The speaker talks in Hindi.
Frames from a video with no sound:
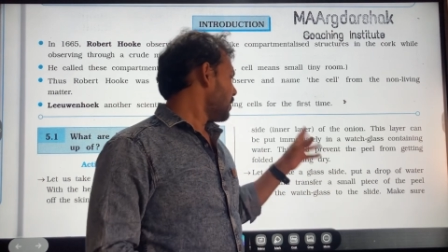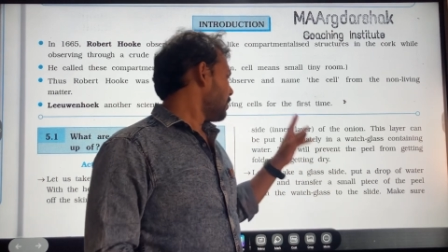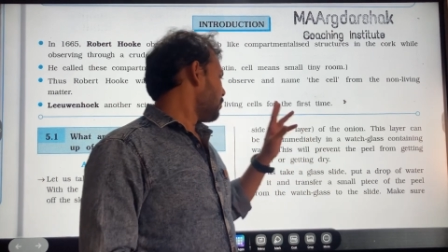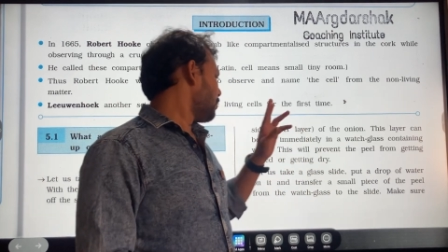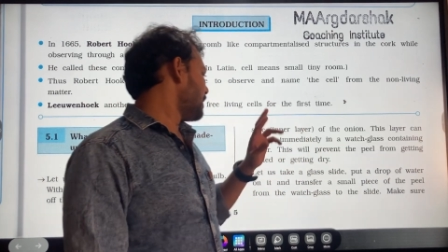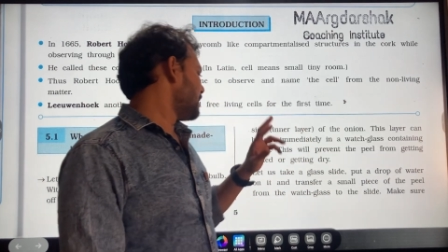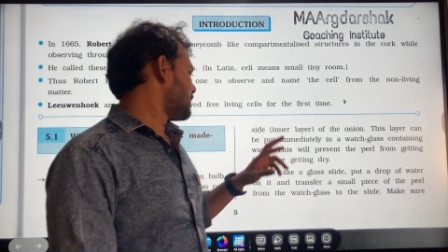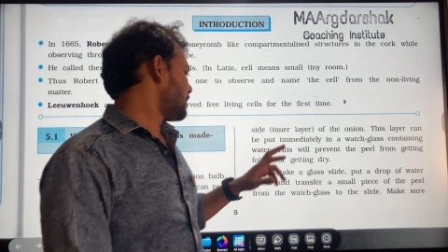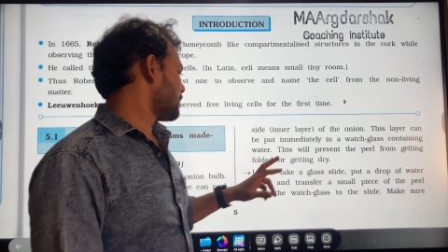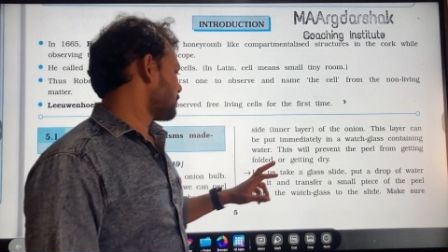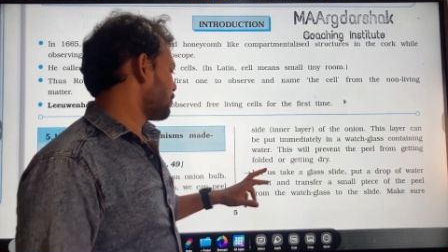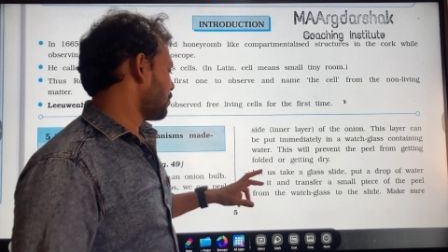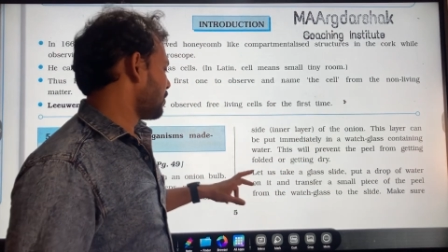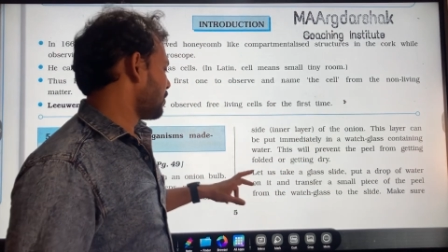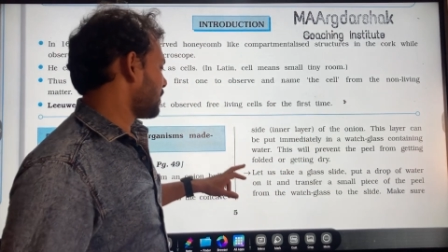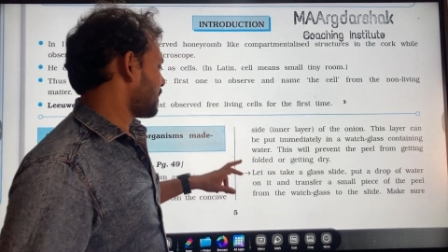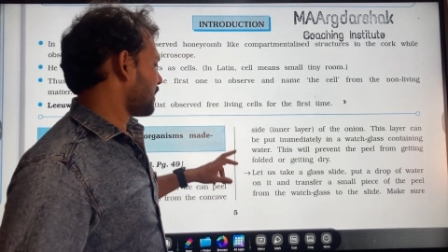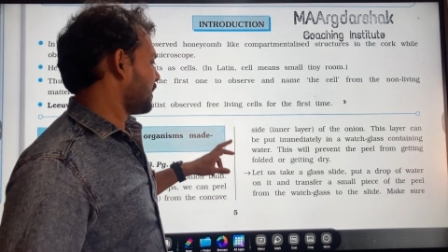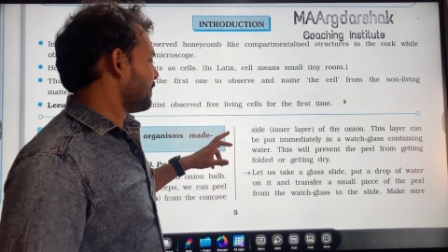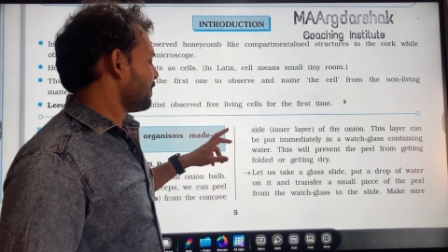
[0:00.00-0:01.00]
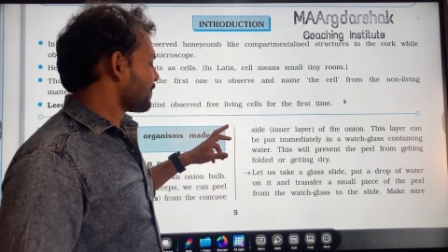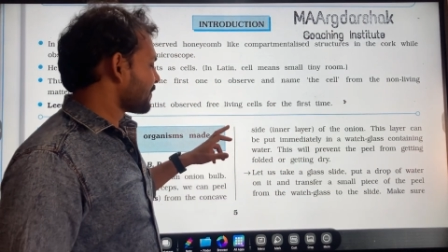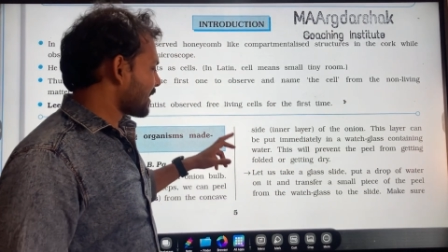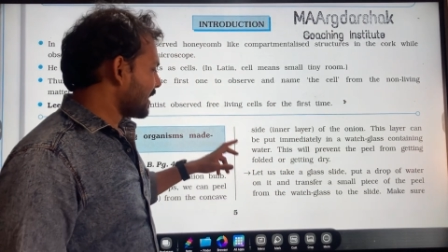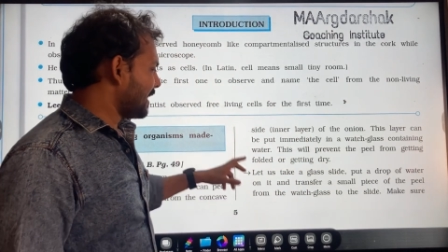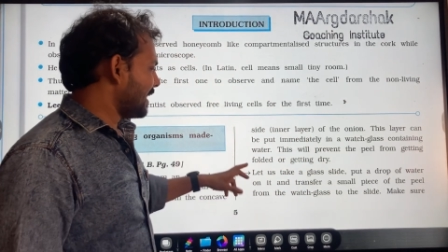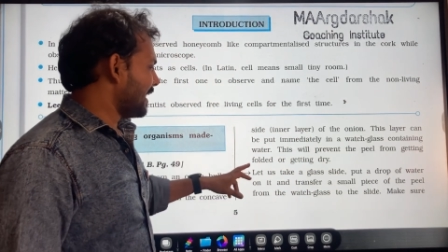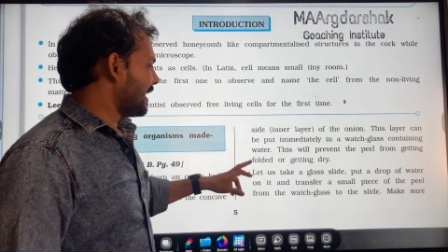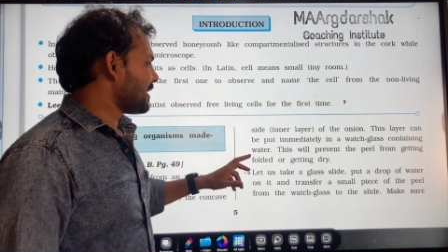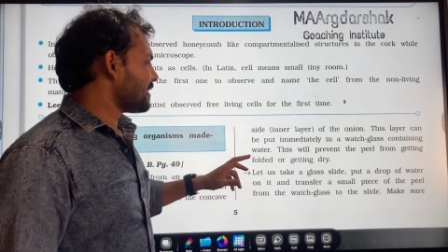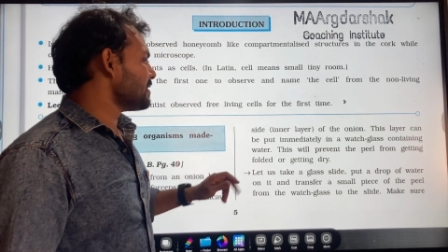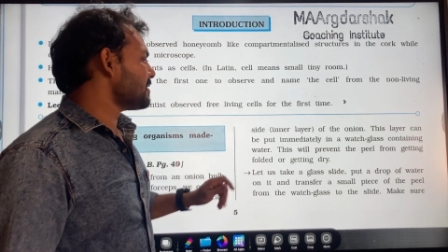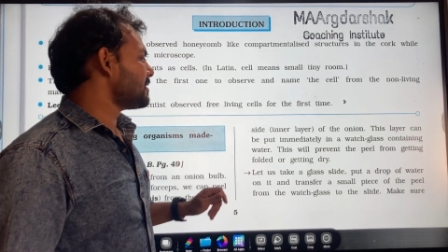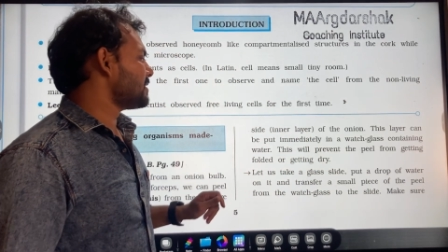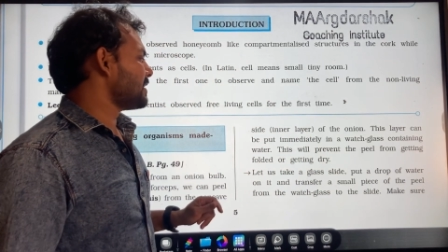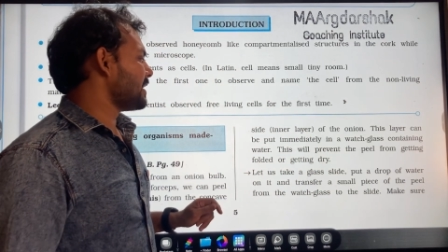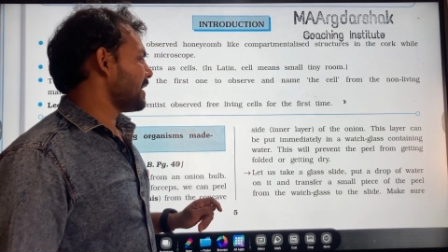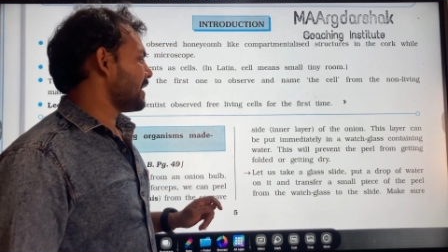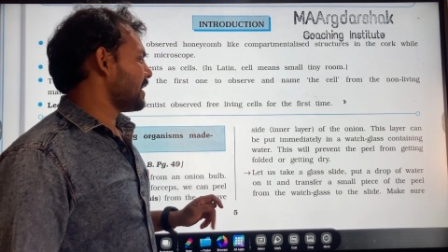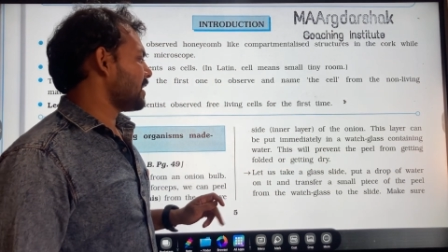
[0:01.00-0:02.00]
वही चीज बोल रहे लेटस
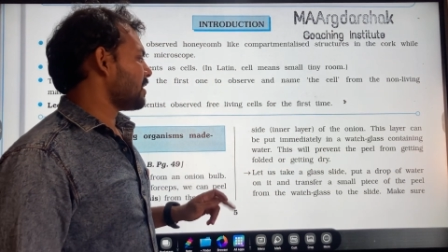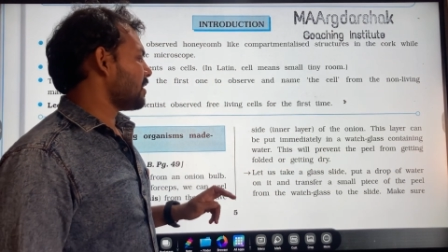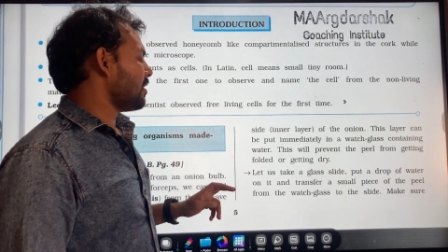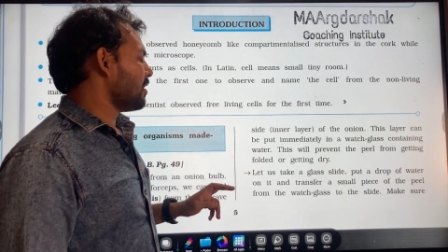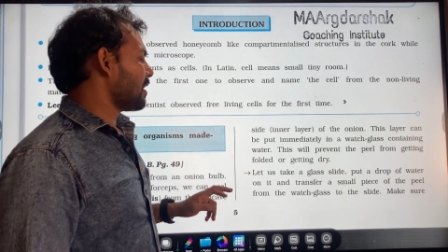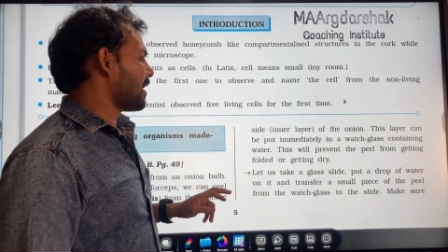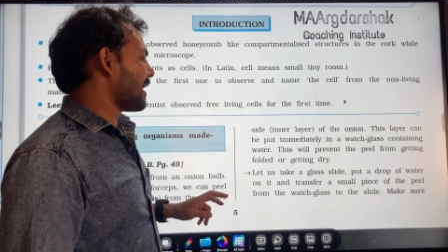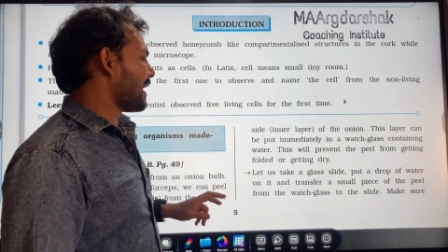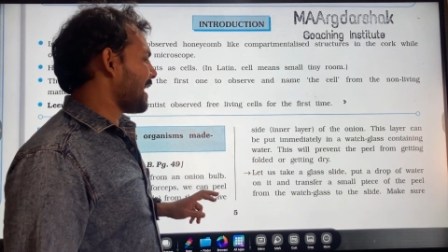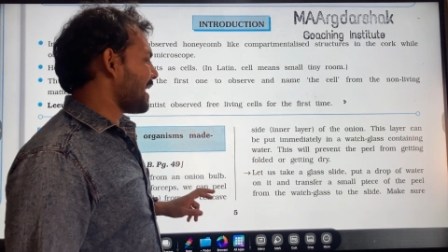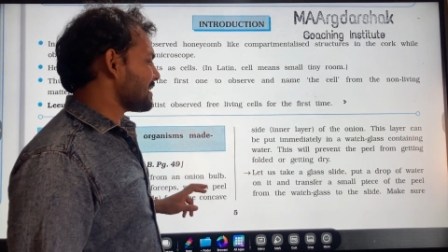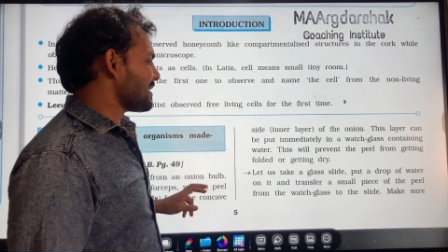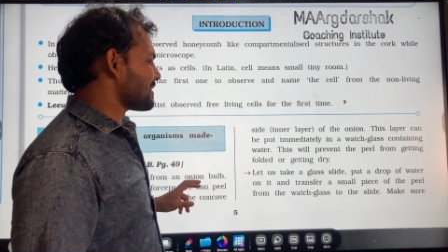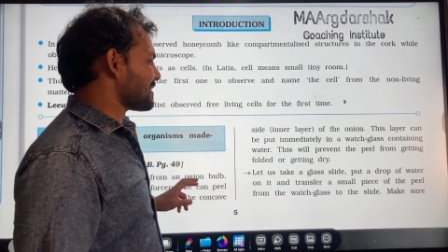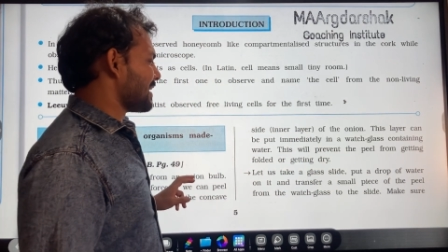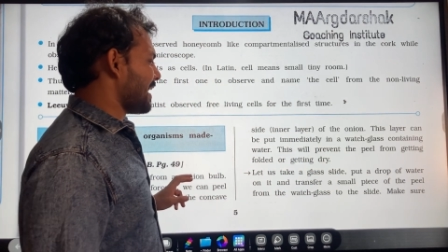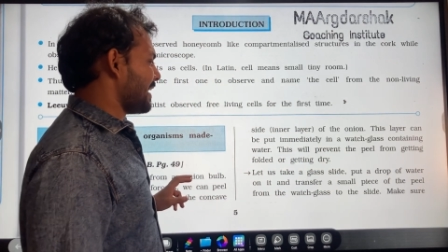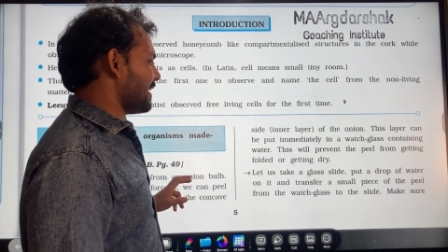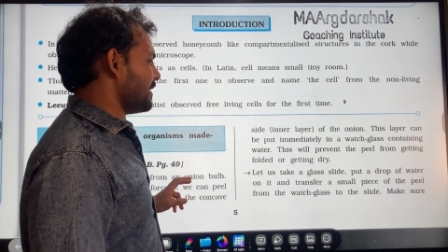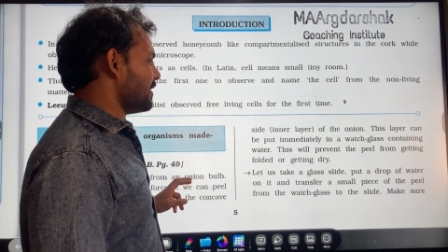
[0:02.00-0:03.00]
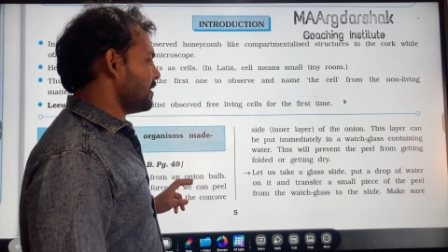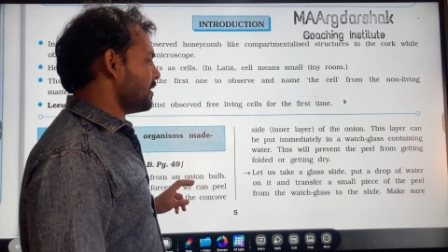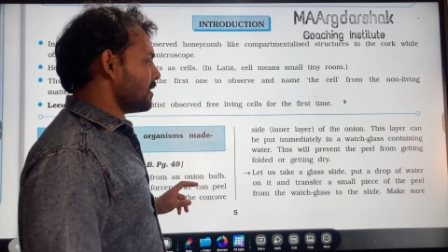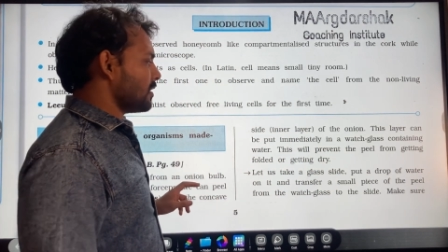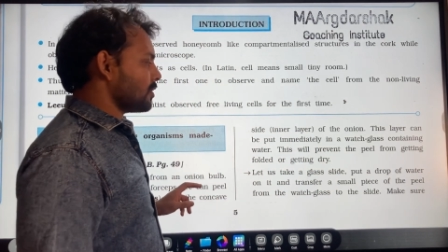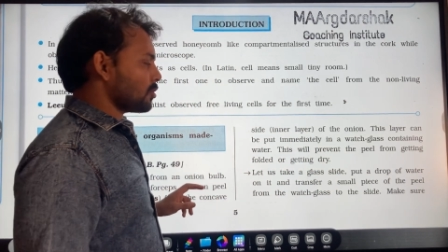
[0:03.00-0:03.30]
टेक अ ग्लास स्लाइड